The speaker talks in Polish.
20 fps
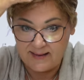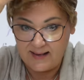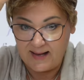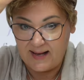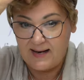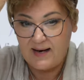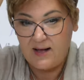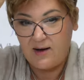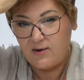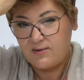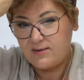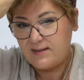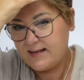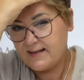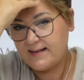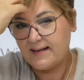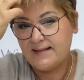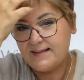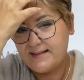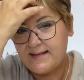ale ona
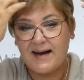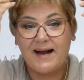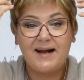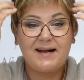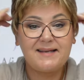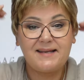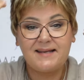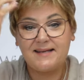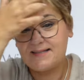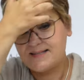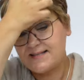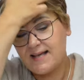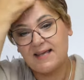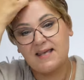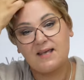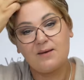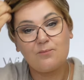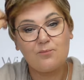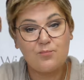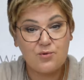generalnie jest
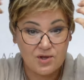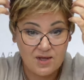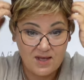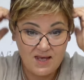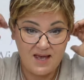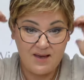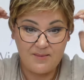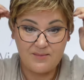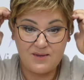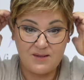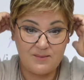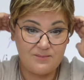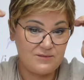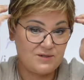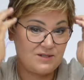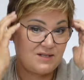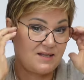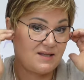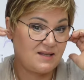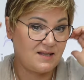takim przyjemnym
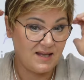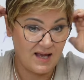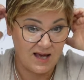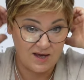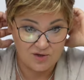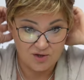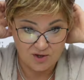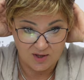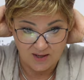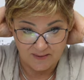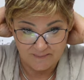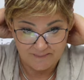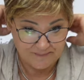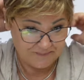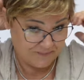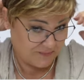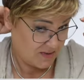dzienniaczkiem.